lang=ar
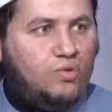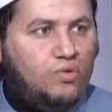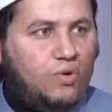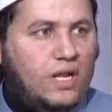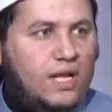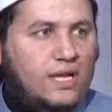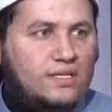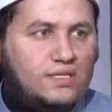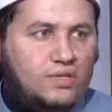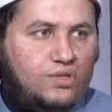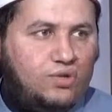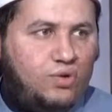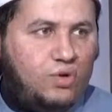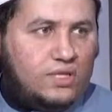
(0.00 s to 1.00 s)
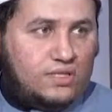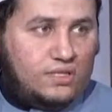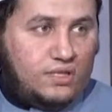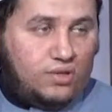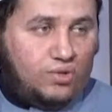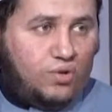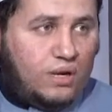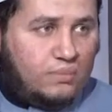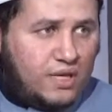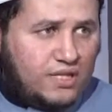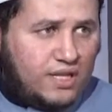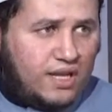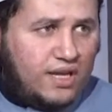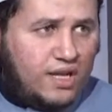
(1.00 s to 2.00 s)
ولا يستطيعها تستطيعها
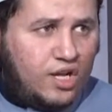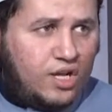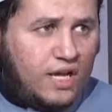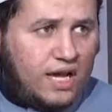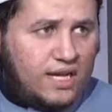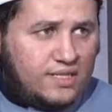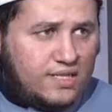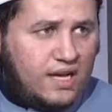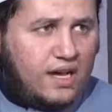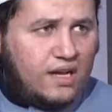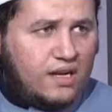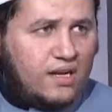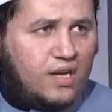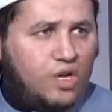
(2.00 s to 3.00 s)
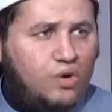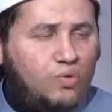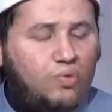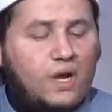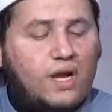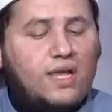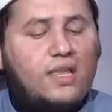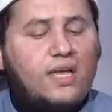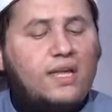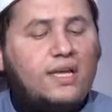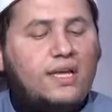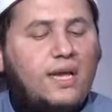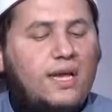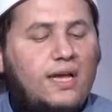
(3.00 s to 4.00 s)
البطلة نعم. أي السحرة
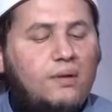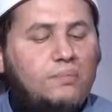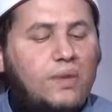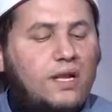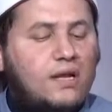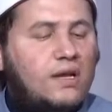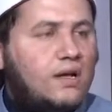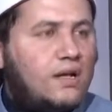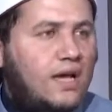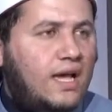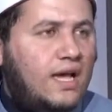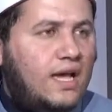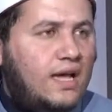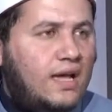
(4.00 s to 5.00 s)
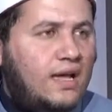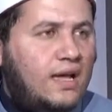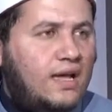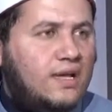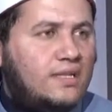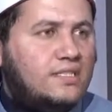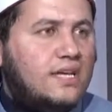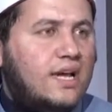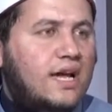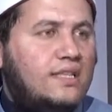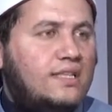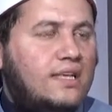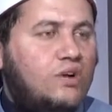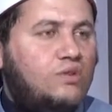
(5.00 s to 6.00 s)
وكذلك من قرأها
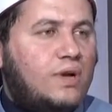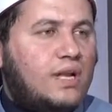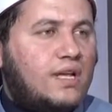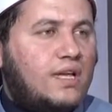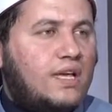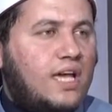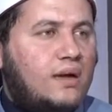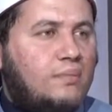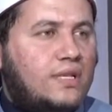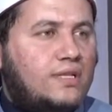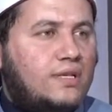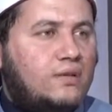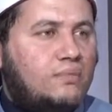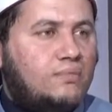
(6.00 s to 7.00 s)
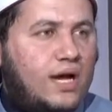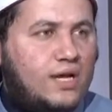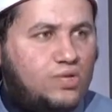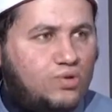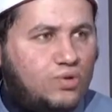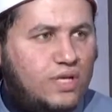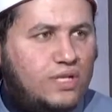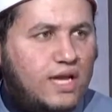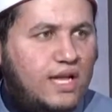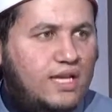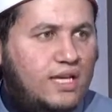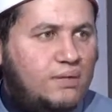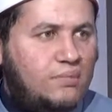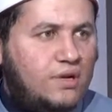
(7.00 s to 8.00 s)
جاءت يوم القيامة مع سورة
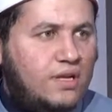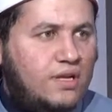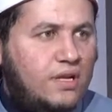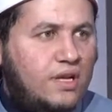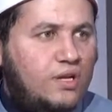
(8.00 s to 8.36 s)
آل عمران